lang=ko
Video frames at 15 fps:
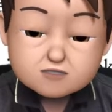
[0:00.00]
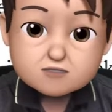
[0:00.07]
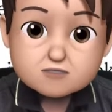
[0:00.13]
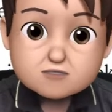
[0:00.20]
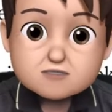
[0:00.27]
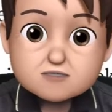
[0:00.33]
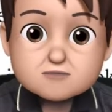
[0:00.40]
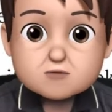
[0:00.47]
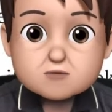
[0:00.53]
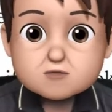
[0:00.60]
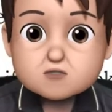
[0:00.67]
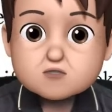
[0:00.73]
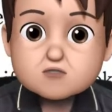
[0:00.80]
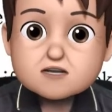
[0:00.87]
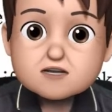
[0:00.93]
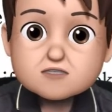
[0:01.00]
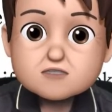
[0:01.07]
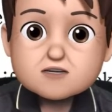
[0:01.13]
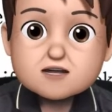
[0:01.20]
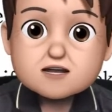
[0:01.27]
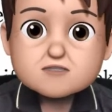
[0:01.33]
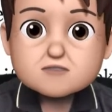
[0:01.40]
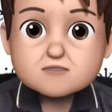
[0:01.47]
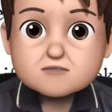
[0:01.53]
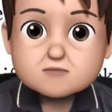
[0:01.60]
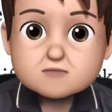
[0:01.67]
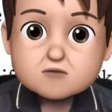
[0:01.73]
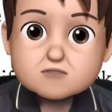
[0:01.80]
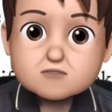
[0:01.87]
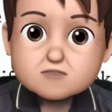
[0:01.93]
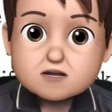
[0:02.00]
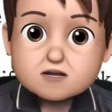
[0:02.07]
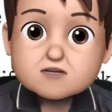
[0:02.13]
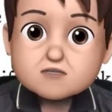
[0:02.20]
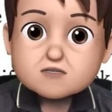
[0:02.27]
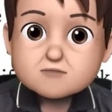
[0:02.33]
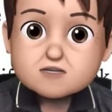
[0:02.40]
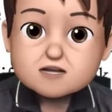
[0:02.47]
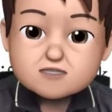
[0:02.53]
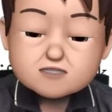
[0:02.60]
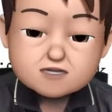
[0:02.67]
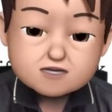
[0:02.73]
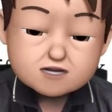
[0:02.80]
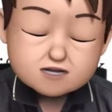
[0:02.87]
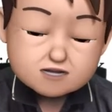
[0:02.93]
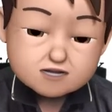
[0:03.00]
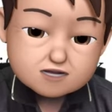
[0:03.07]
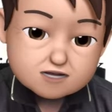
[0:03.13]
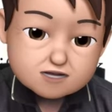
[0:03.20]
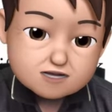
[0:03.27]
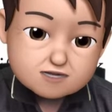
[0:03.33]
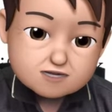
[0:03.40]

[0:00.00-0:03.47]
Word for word: 어쨌든 뭐 주제 정리하는 거는 뭐 그렇게 어렵지 않으니까